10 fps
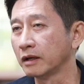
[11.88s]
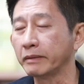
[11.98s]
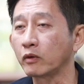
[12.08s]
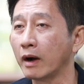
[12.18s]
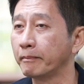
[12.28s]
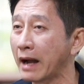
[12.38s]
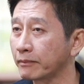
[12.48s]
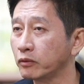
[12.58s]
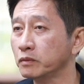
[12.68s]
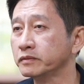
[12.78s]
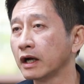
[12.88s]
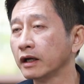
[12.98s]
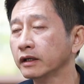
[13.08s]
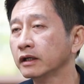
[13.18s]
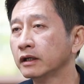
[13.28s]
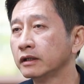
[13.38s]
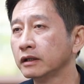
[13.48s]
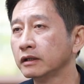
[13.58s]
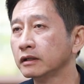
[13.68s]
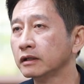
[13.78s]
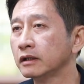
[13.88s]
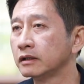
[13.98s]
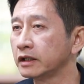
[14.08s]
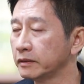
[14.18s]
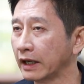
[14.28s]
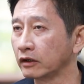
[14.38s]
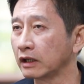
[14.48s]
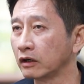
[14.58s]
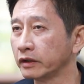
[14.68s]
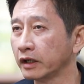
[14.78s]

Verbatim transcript: และเป็นความภาคภูมิใจที่ทีมงานของเรา